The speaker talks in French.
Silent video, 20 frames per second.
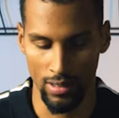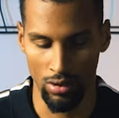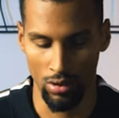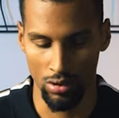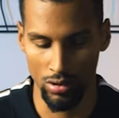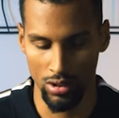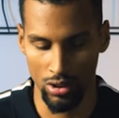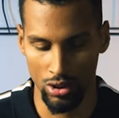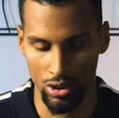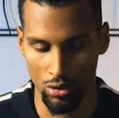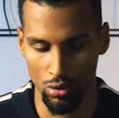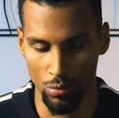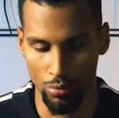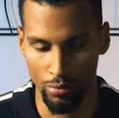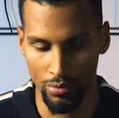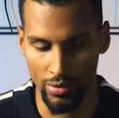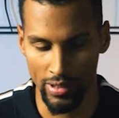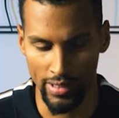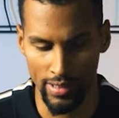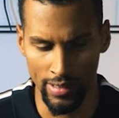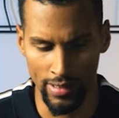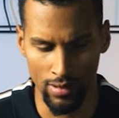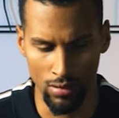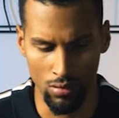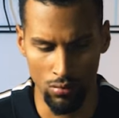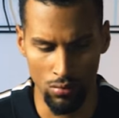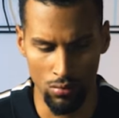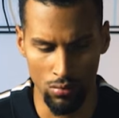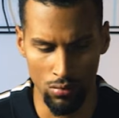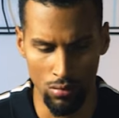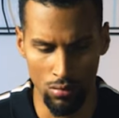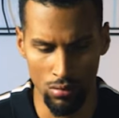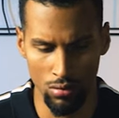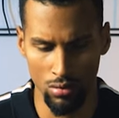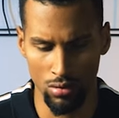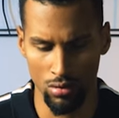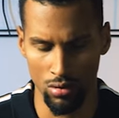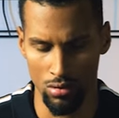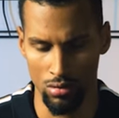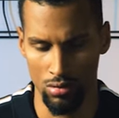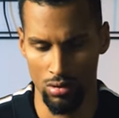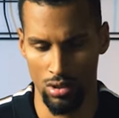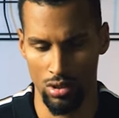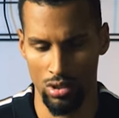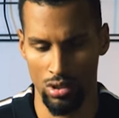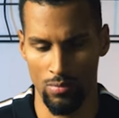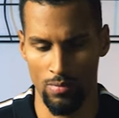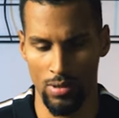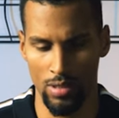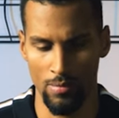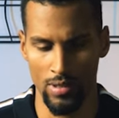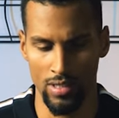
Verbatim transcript: un ordi que j'ai depuis deux ans, si je dis pas de